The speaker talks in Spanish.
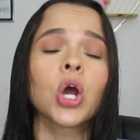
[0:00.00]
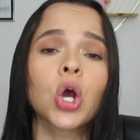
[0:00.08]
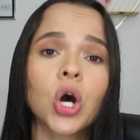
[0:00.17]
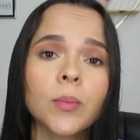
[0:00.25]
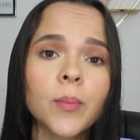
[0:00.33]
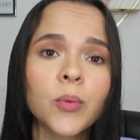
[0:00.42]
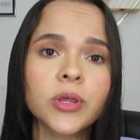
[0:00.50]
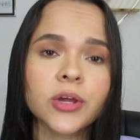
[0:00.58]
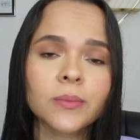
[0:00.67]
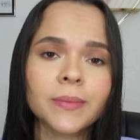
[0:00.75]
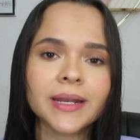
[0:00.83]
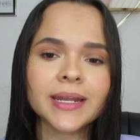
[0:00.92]
Como
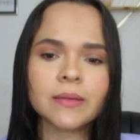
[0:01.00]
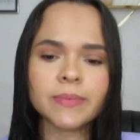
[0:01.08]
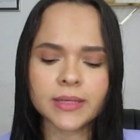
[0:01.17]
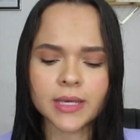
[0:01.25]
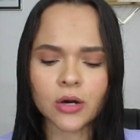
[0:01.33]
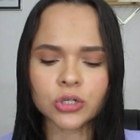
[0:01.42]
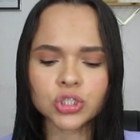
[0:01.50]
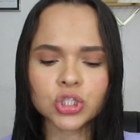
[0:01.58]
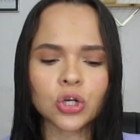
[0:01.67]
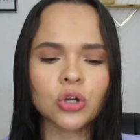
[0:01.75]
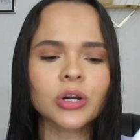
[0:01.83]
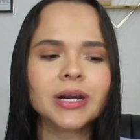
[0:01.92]
pudieron ver en el video,
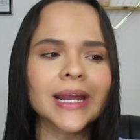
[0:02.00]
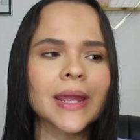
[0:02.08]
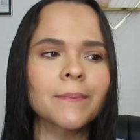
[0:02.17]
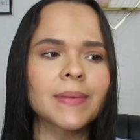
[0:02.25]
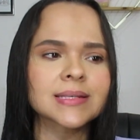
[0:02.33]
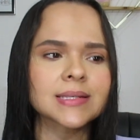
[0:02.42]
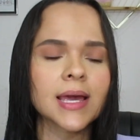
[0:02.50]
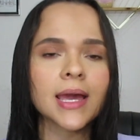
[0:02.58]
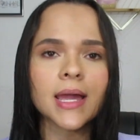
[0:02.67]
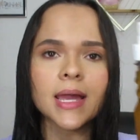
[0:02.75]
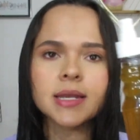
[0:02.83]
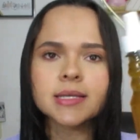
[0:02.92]
yo lo
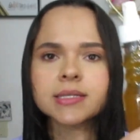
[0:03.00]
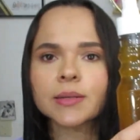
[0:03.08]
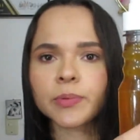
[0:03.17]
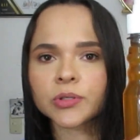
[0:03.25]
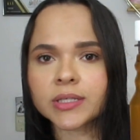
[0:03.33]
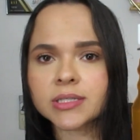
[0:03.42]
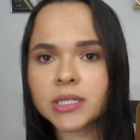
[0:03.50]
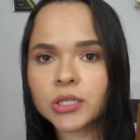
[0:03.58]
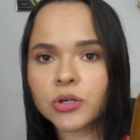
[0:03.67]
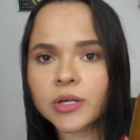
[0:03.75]
reenvasé en este potecito,